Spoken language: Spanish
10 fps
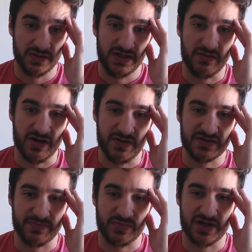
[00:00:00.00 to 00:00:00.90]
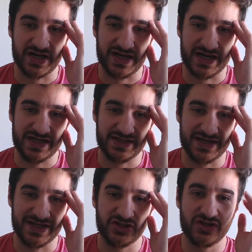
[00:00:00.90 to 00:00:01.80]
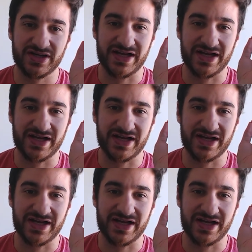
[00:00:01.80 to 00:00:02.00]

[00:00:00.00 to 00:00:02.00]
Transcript: Y bueno, vamos a rey acá y traer la torre y